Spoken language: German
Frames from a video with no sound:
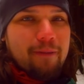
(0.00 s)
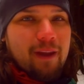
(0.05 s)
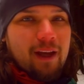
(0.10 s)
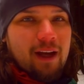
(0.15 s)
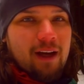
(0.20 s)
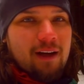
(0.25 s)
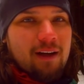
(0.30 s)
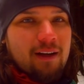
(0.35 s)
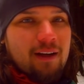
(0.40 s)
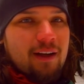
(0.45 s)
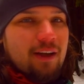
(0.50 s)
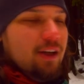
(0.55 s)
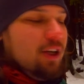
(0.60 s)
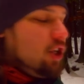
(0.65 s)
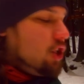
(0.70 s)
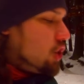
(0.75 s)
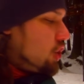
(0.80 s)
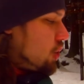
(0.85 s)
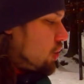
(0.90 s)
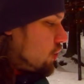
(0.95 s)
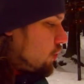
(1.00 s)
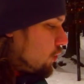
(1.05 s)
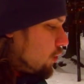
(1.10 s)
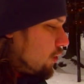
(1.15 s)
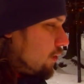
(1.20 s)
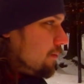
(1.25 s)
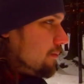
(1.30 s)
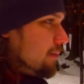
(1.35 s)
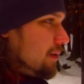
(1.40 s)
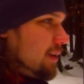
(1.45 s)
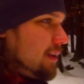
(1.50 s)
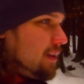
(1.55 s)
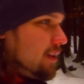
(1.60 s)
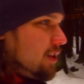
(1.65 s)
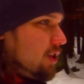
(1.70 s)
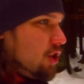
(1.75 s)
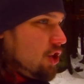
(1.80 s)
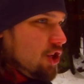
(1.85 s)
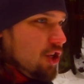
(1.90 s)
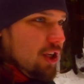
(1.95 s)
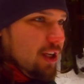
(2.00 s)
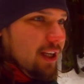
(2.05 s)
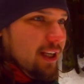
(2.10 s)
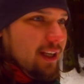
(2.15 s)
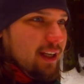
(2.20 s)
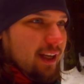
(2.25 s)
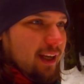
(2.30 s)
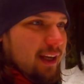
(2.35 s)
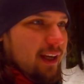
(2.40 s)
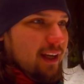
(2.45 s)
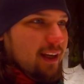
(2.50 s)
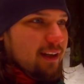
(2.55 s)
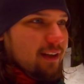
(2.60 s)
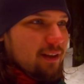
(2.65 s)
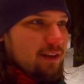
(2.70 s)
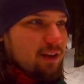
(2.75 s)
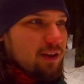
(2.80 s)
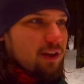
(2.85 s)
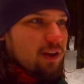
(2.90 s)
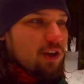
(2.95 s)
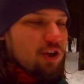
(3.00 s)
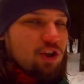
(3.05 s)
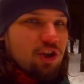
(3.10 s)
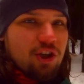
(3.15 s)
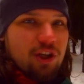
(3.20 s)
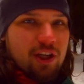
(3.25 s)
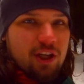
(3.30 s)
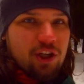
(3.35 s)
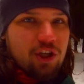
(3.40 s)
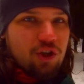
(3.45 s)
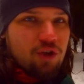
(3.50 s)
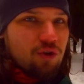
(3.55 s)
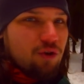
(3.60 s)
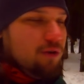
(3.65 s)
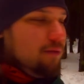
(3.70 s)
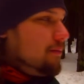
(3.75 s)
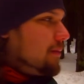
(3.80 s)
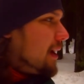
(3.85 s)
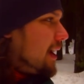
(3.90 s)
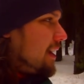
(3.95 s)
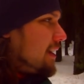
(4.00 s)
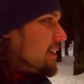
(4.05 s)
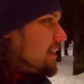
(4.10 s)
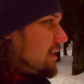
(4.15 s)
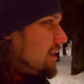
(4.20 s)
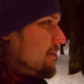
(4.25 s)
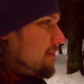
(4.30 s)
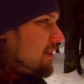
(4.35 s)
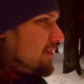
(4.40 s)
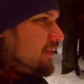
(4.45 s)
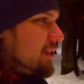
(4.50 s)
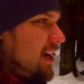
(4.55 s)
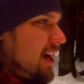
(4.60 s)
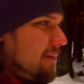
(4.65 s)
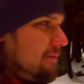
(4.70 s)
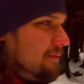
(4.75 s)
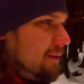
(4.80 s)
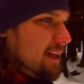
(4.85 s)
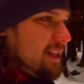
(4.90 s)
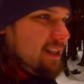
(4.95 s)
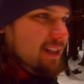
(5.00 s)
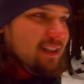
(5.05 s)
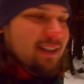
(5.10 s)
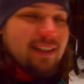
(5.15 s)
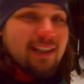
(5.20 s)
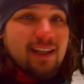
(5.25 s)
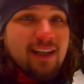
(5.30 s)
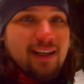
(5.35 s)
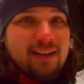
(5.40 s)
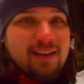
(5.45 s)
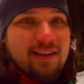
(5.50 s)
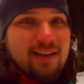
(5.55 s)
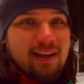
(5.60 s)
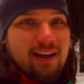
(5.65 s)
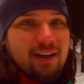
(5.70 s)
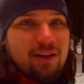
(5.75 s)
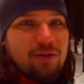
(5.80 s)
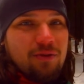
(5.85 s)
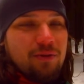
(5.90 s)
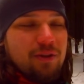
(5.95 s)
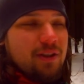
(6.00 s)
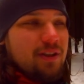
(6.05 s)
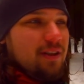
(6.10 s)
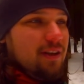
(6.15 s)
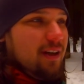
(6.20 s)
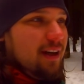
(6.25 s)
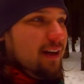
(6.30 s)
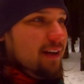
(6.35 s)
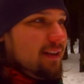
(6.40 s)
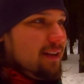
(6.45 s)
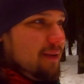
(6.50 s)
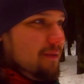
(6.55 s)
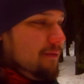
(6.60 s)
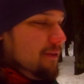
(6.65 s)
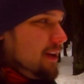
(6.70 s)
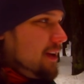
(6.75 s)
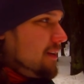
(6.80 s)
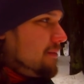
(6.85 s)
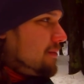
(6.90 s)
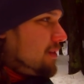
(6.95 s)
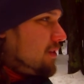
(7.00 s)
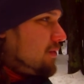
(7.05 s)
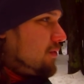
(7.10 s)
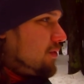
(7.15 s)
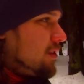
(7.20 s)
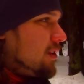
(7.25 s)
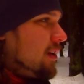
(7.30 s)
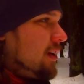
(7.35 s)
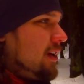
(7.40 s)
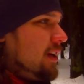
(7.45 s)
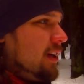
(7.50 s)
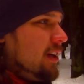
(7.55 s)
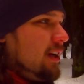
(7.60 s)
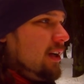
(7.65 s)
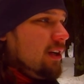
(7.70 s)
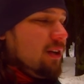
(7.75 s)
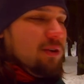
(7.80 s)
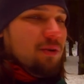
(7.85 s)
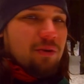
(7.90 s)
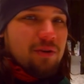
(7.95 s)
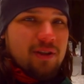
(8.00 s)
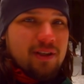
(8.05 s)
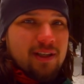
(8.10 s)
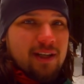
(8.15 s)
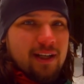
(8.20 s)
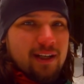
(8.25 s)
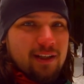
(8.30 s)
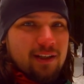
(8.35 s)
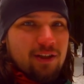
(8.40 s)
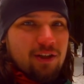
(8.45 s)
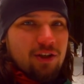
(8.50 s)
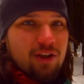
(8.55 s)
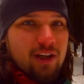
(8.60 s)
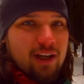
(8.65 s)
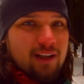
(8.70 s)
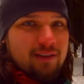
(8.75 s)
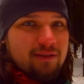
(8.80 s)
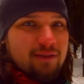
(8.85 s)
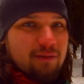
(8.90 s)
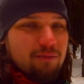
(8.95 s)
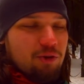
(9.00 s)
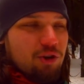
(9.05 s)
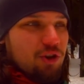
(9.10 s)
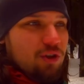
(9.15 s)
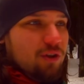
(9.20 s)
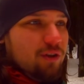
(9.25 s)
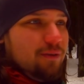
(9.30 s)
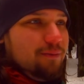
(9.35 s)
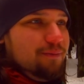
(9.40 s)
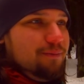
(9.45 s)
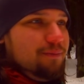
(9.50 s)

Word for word: Ja, Sturm, Schneeregen, Schneesturm, alles immer wieder abwechselnd die ganze Nacht durch. Ja, ich habe, wenn immer nur kurzzeitig geschlafen am Stück.